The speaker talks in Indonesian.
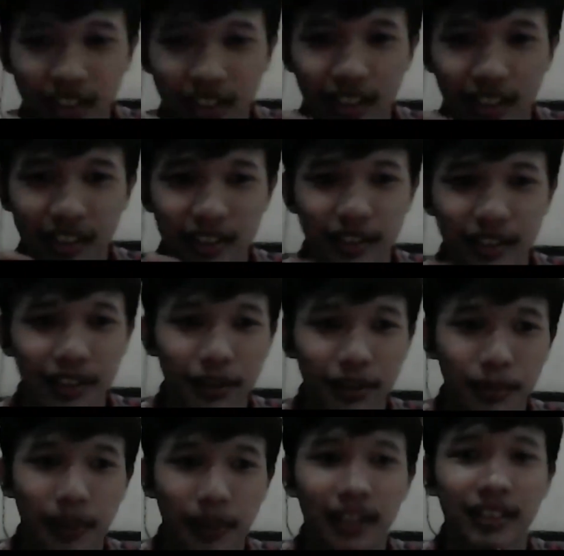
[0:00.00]
atas
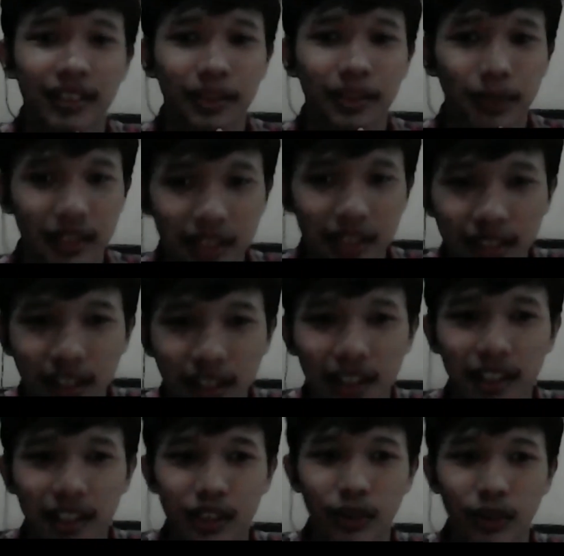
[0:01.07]
partisipasinya,
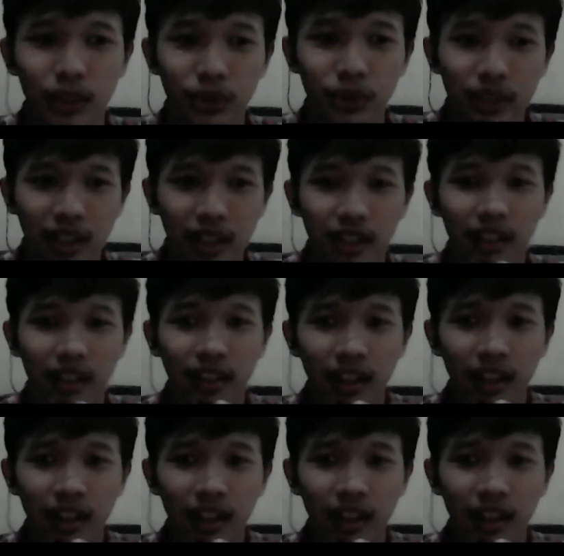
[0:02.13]
atas waktunya,